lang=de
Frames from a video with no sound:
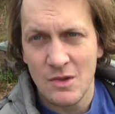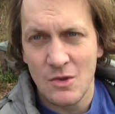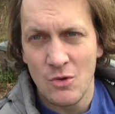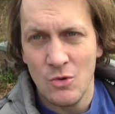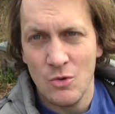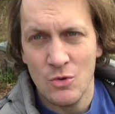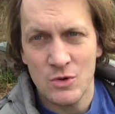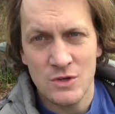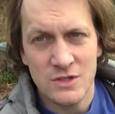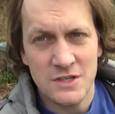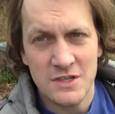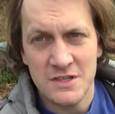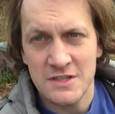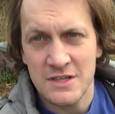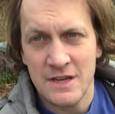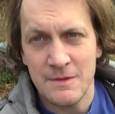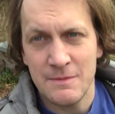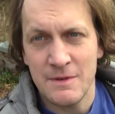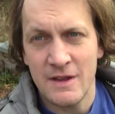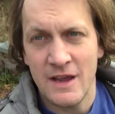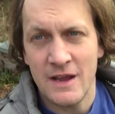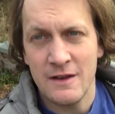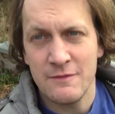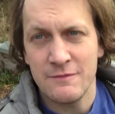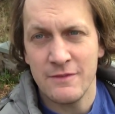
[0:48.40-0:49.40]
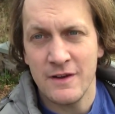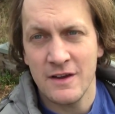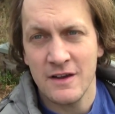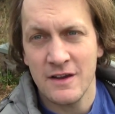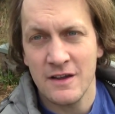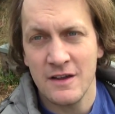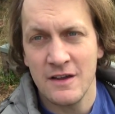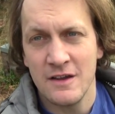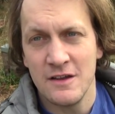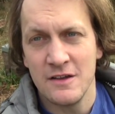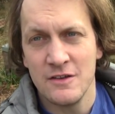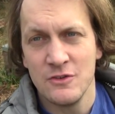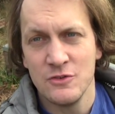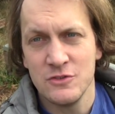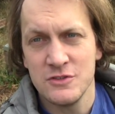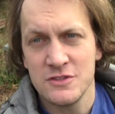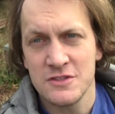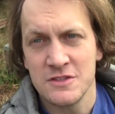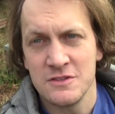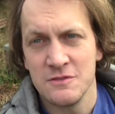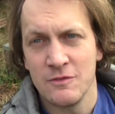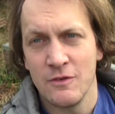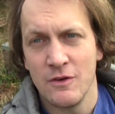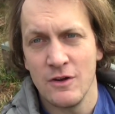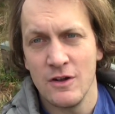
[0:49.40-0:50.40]
Und das habe ich einfach äh,
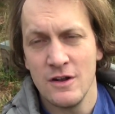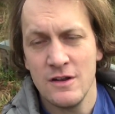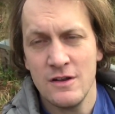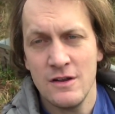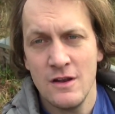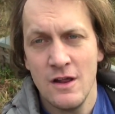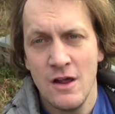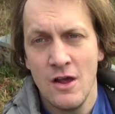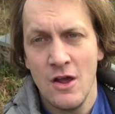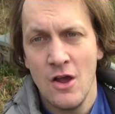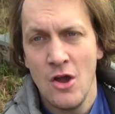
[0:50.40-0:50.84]
nutzen wollen.